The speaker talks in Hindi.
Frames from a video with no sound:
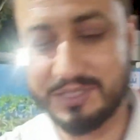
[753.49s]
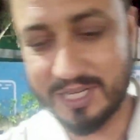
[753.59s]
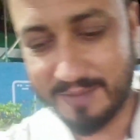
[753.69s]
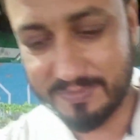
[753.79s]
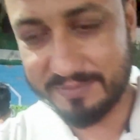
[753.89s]

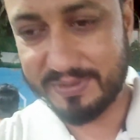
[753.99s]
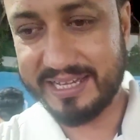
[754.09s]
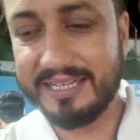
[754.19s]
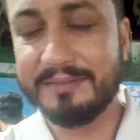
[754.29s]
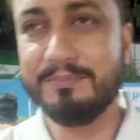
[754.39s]
शाप पंप
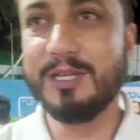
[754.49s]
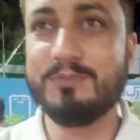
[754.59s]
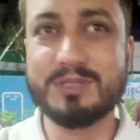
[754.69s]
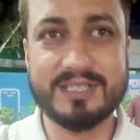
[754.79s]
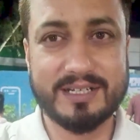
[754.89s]
आएँ
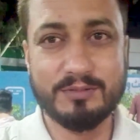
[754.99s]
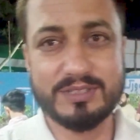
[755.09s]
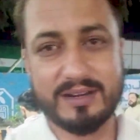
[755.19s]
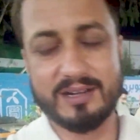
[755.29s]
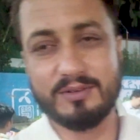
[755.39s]
मीरपुर से अगर
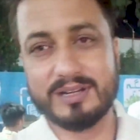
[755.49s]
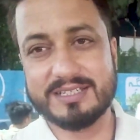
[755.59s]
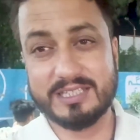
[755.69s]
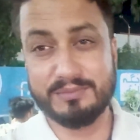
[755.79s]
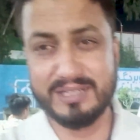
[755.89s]
गुजरना हो
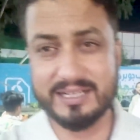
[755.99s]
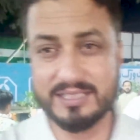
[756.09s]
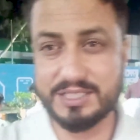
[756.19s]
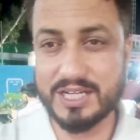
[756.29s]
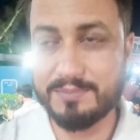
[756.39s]
रास्ते में
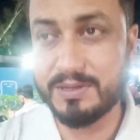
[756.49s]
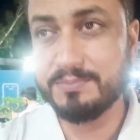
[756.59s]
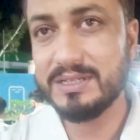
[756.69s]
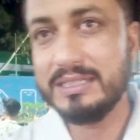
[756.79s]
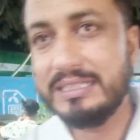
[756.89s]
आता है शाप पंप